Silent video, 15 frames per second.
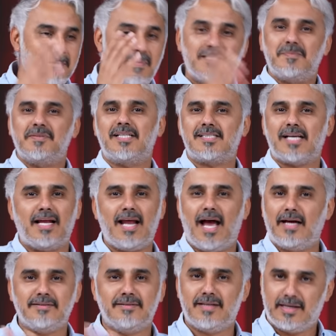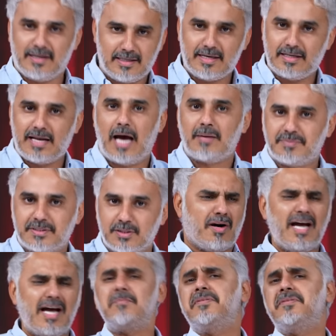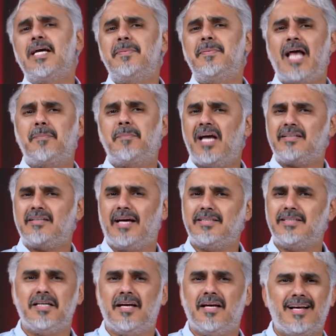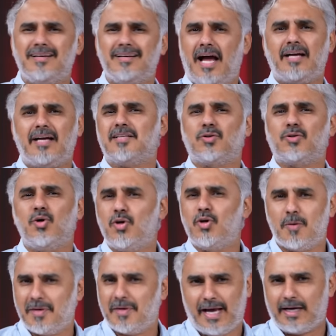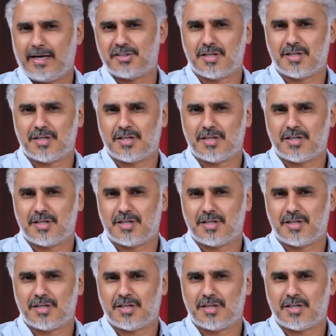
بس بتسالها عن الهبد وكان بتهبد هبدات عاديه حقت كل يوم هذه حقت